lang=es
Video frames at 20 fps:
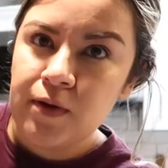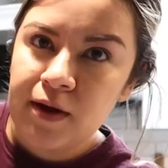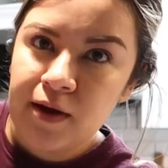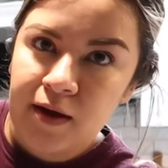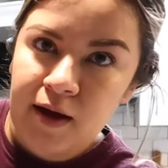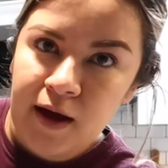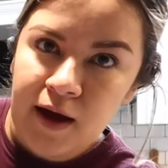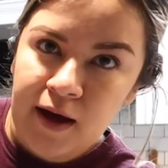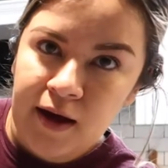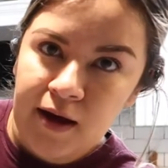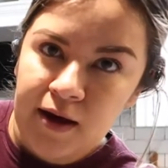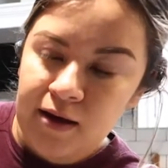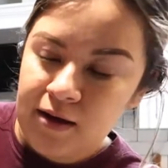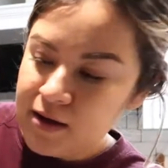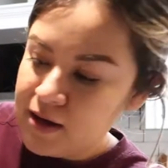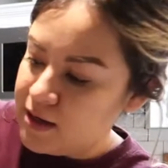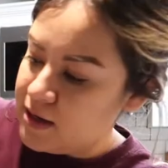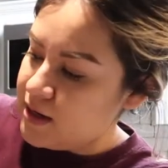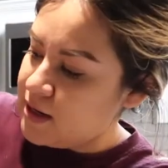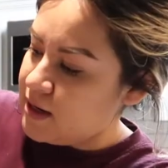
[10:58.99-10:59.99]
lo encajan
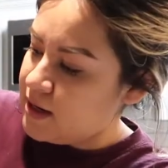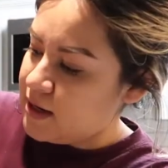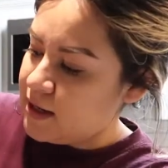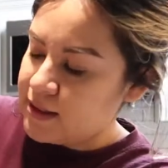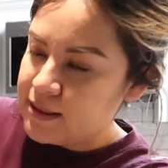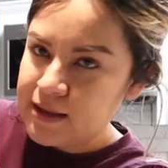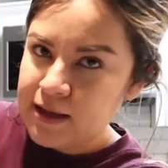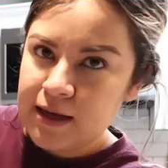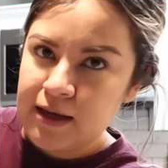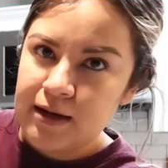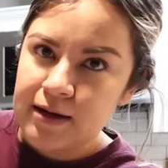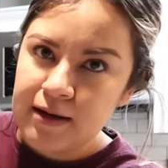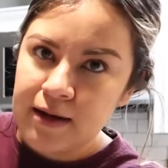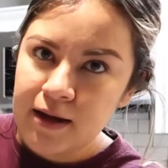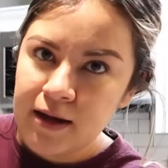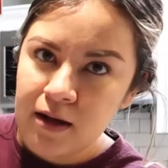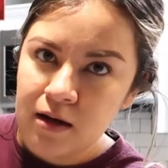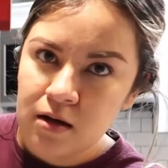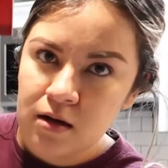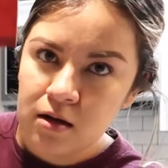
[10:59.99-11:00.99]
en, en la tierra.
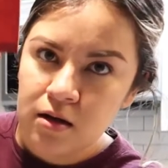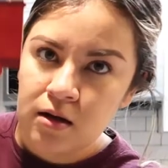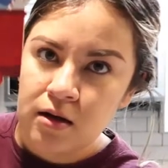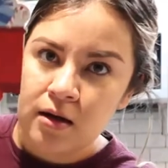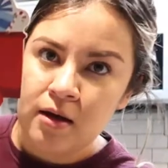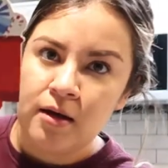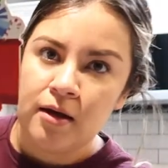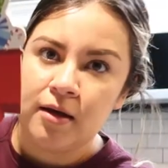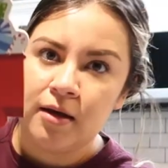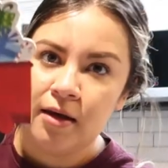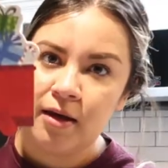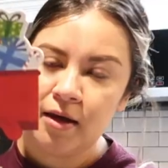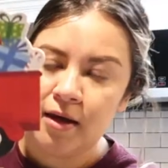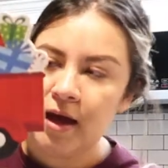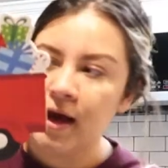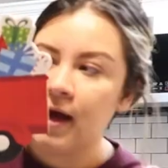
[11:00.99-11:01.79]
Y